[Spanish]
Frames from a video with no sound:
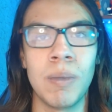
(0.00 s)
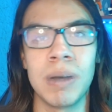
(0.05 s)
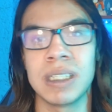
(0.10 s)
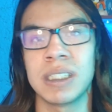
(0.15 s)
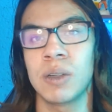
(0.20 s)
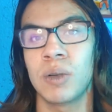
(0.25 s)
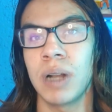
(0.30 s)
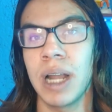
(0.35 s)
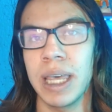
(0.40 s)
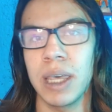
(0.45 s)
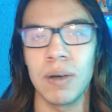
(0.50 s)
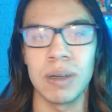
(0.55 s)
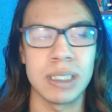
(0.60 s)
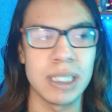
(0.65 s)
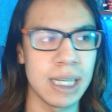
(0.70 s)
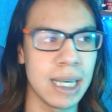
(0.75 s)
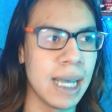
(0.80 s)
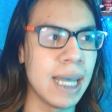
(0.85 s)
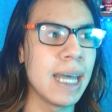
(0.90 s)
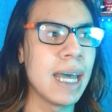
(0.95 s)
más de un año,
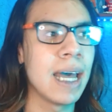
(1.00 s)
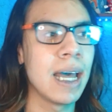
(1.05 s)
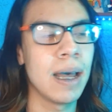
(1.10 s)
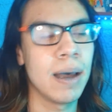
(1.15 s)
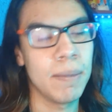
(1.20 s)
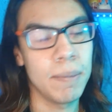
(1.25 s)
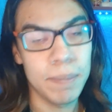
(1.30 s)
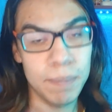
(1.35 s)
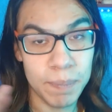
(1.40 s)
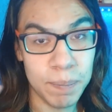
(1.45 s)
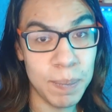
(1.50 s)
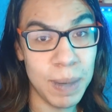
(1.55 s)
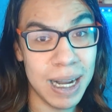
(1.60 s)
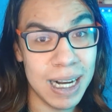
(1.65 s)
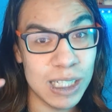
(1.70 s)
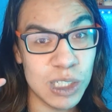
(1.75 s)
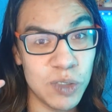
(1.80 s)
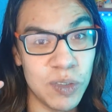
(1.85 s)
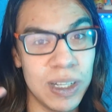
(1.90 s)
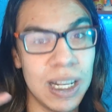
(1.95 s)
así que
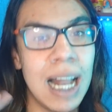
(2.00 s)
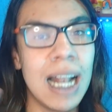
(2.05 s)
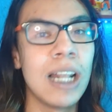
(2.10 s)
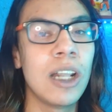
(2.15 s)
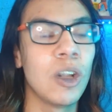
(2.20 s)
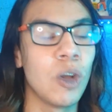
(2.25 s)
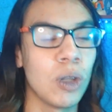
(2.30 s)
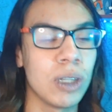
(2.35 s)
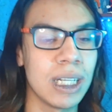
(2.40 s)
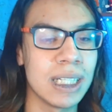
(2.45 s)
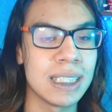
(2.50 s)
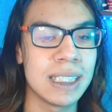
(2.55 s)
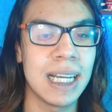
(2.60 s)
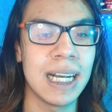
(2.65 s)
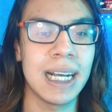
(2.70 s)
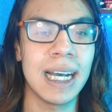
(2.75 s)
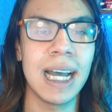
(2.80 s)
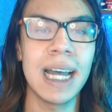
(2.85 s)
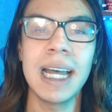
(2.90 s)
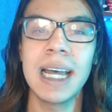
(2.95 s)
viene su final no tan
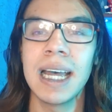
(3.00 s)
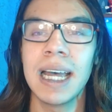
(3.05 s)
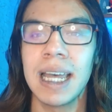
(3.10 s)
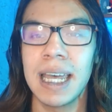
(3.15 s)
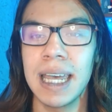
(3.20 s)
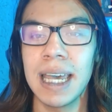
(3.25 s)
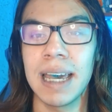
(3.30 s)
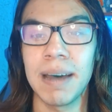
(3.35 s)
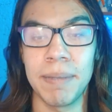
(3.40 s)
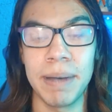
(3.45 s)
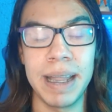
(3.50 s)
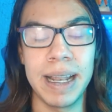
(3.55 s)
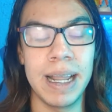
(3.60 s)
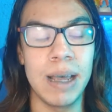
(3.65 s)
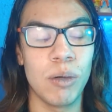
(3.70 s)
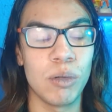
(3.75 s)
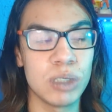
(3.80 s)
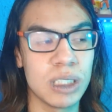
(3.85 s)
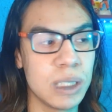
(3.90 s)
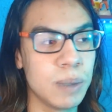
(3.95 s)
cerca y que
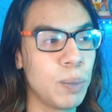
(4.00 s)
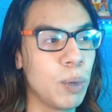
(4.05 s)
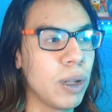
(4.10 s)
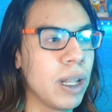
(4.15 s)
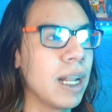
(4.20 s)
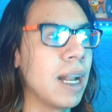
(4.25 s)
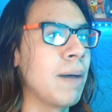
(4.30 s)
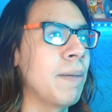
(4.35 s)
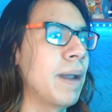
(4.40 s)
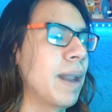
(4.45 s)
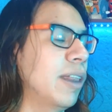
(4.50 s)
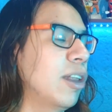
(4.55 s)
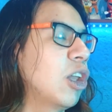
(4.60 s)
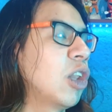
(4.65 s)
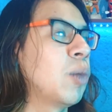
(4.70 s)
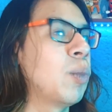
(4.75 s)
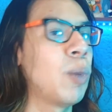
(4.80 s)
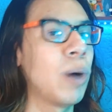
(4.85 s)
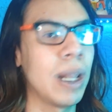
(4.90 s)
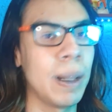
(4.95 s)
viene un Shippuden. A ver,
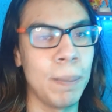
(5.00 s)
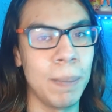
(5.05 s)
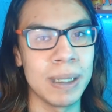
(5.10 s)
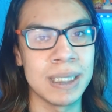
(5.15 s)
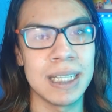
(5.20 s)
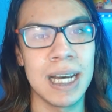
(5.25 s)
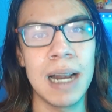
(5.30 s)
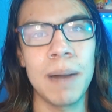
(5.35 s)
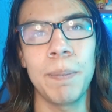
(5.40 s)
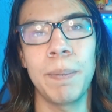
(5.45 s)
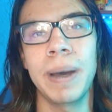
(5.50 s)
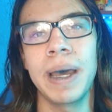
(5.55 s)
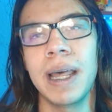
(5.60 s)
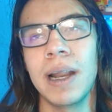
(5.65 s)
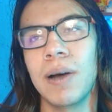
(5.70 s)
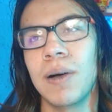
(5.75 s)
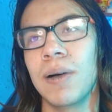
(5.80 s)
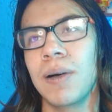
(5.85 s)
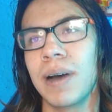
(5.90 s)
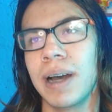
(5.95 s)
todo puede pasar,
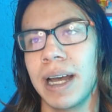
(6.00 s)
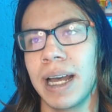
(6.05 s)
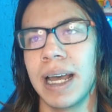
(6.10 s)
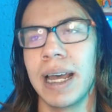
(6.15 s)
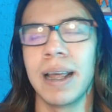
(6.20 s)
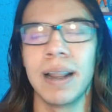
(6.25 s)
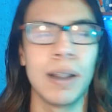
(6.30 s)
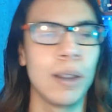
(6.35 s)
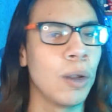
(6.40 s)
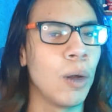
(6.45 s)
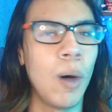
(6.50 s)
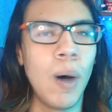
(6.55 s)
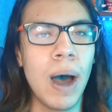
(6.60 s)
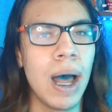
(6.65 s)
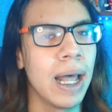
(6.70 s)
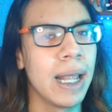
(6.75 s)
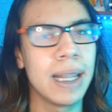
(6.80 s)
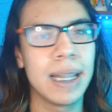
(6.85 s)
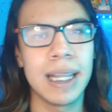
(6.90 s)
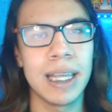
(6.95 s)
pero eh, no
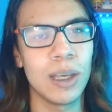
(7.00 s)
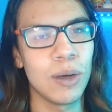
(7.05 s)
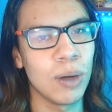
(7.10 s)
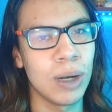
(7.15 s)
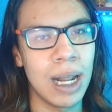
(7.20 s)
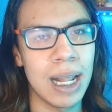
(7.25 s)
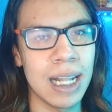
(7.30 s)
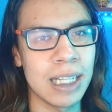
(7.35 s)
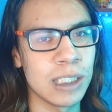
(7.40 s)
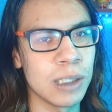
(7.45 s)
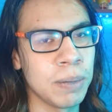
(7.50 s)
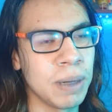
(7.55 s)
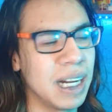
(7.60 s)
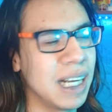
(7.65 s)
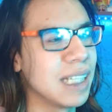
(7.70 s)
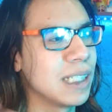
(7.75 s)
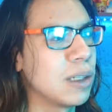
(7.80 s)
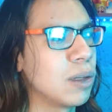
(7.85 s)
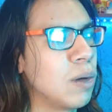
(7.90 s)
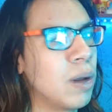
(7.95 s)
han dicho nada
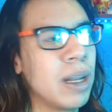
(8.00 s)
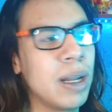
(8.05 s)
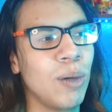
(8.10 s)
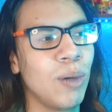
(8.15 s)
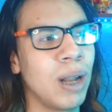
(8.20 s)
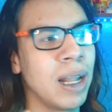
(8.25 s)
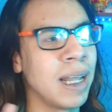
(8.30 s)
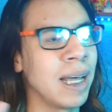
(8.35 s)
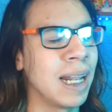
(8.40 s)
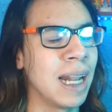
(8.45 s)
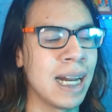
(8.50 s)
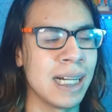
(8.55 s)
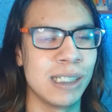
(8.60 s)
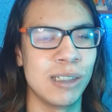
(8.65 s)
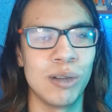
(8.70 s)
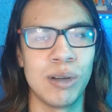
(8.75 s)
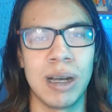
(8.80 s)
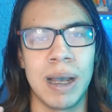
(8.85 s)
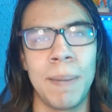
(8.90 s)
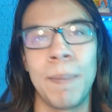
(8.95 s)
sobre eso, no hay ninguna
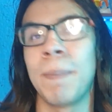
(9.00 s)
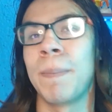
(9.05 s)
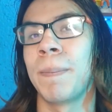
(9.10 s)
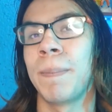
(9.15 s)
declaración que